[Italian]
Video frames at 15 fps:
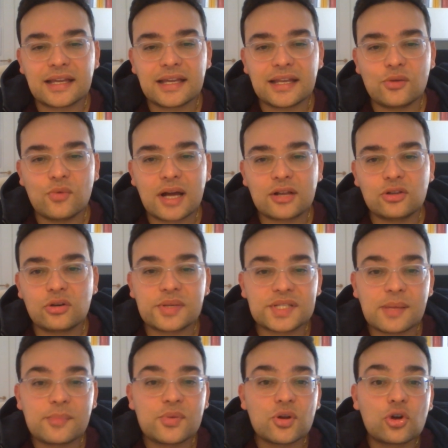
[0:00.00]
che riguardano per
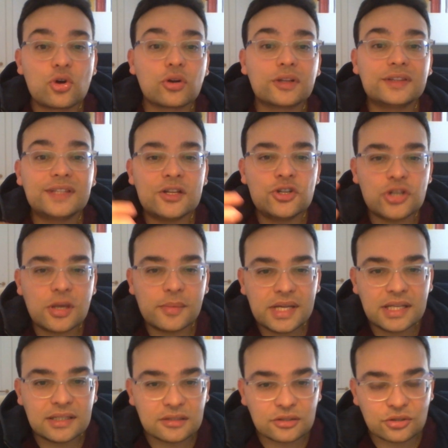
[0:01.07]
esempio il
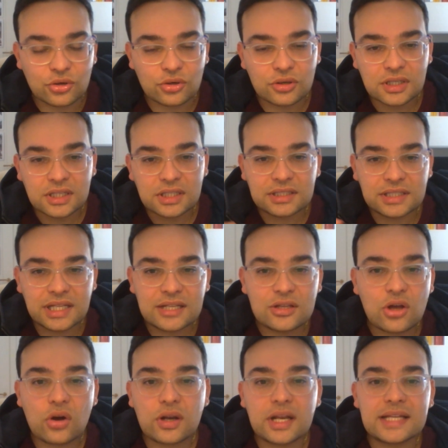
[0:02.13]
corteggiamento delle
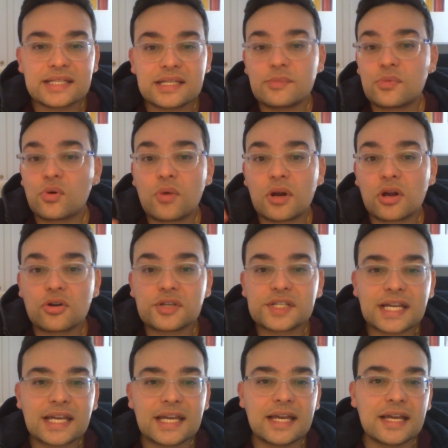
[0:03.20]
donne sembrano
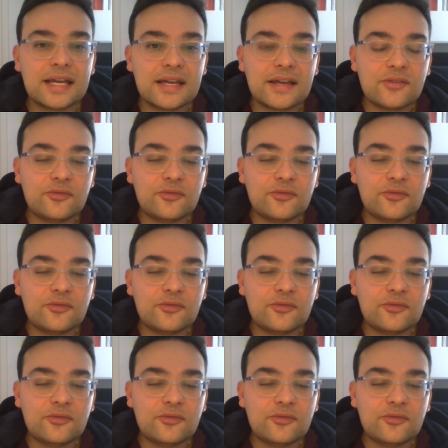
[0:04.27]
qualcosa che